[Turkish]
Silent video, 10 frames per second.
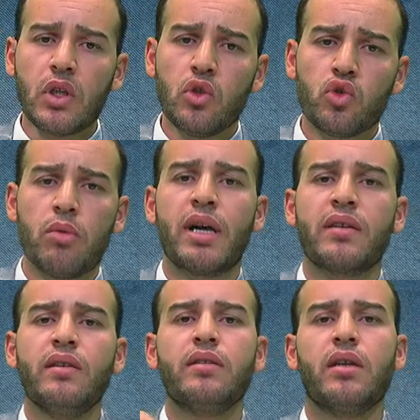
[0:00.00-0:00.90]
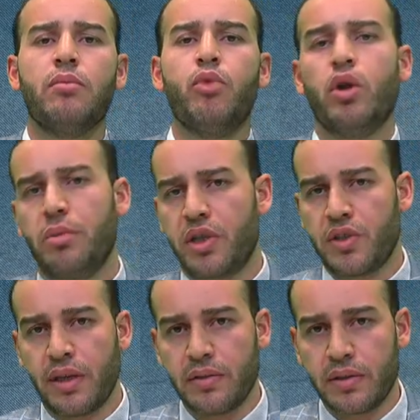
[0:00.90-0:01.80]
cömertlik de böyle bir
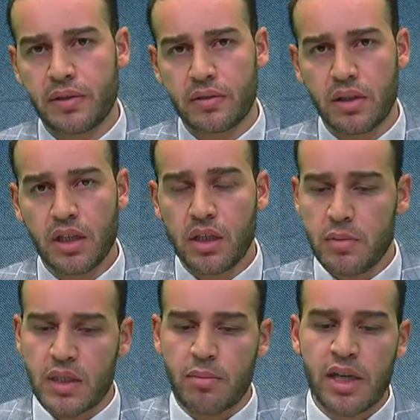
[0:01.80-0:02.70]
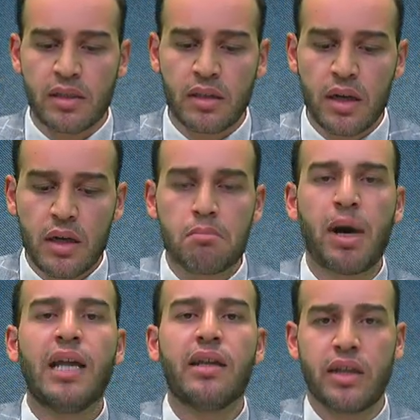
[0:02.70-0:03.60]
şeydir. Kimi zaman
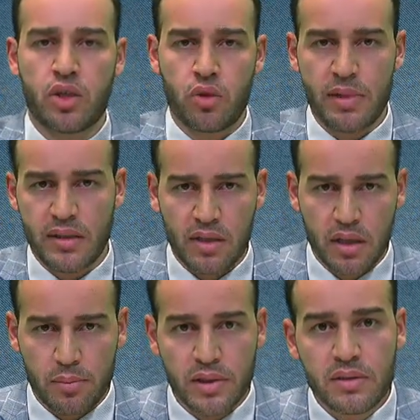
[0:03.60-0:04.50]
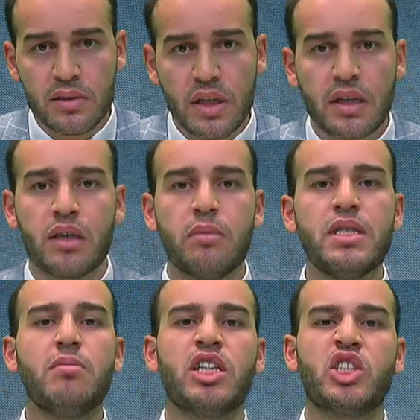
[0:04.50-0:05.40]
mal ile cömertlik yapılır, kimi
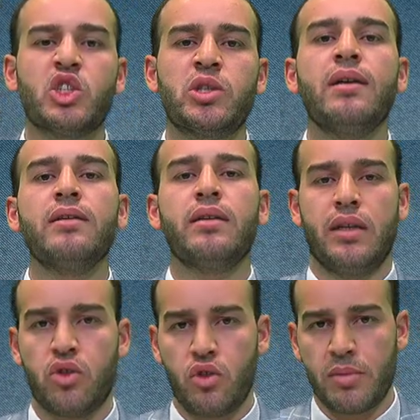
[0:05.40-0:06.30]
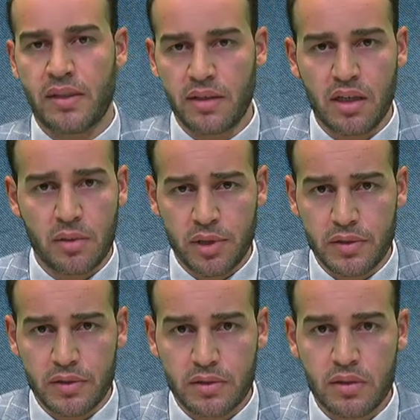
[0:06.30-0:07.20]
zaman can ile cömertlik yapılır.